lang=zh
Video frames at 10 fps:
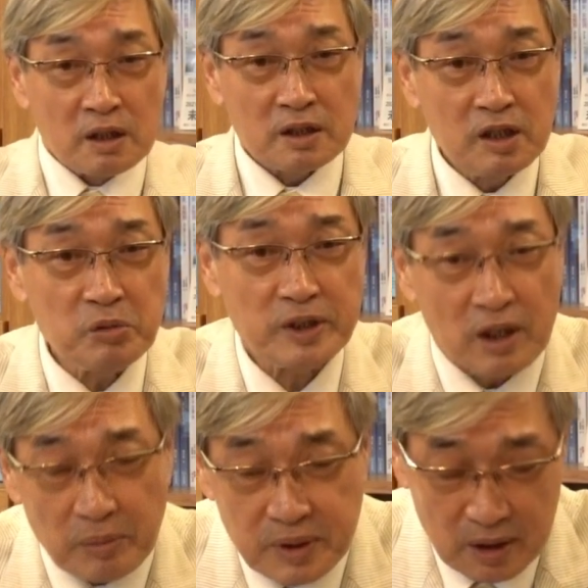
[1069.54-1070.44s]
各位
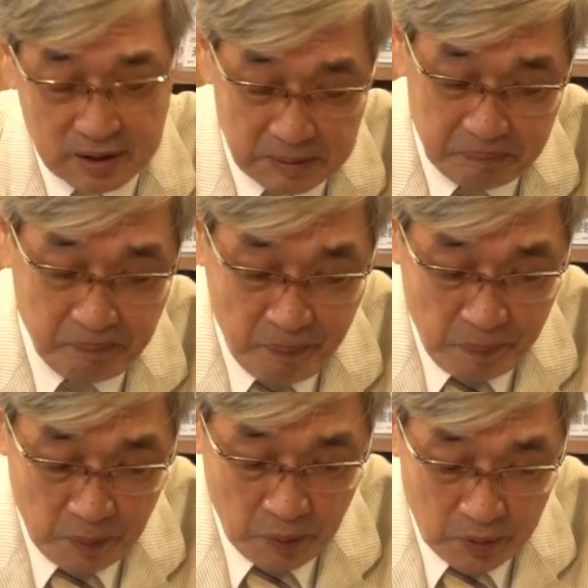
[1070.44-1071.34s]
晓不晓得，
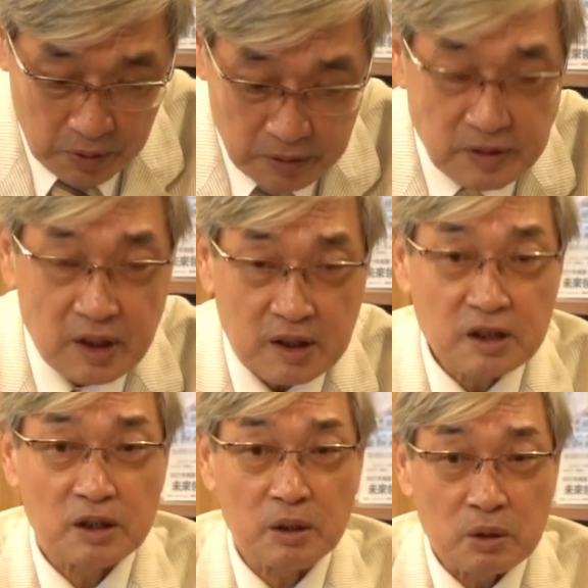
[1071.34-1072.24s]
那个
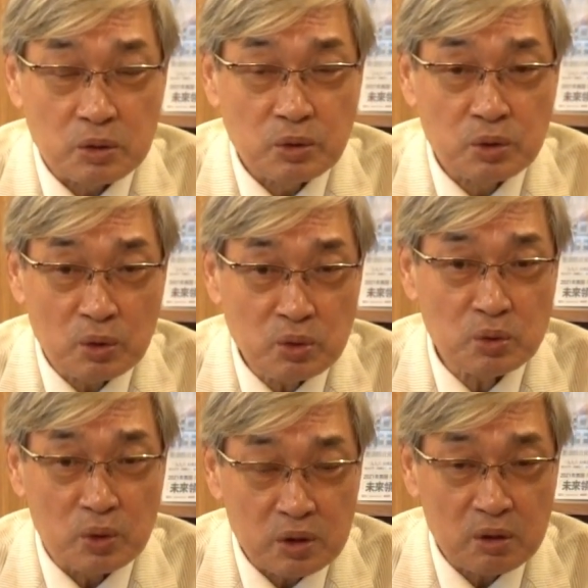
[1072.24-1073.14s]
时候中
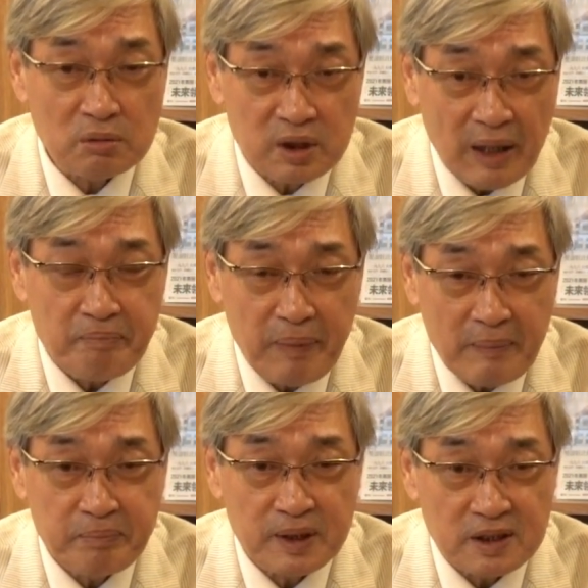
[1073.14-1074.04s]
国东南
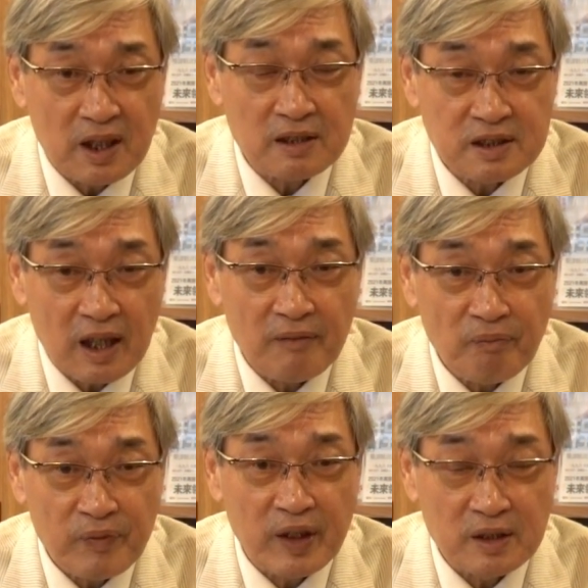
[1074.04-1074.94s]
半壁江山
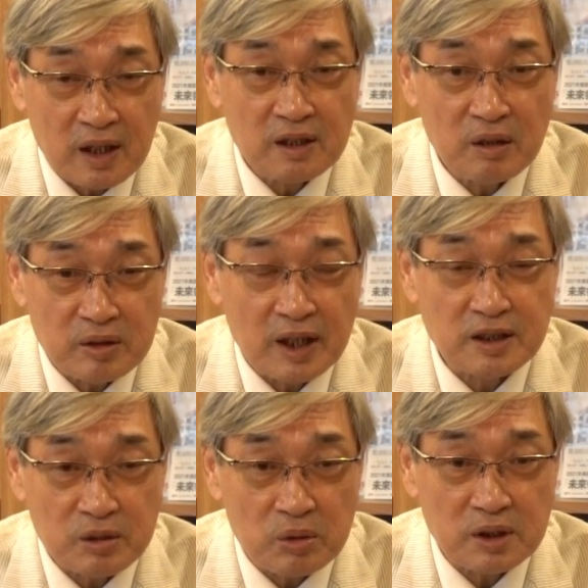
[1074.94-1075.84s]
的人口那
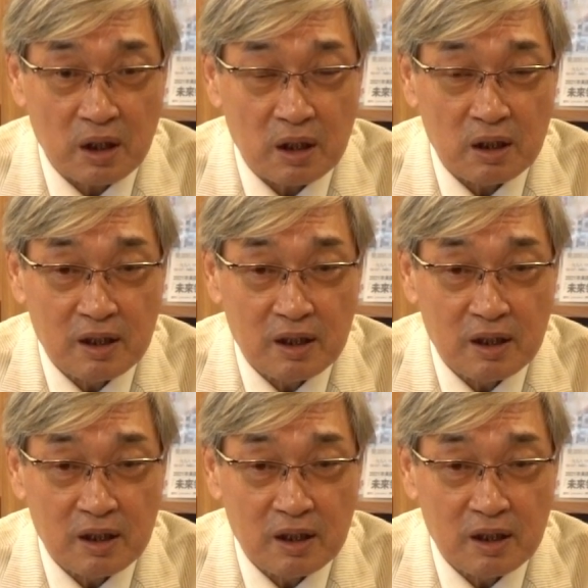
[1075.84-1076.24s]
是多少？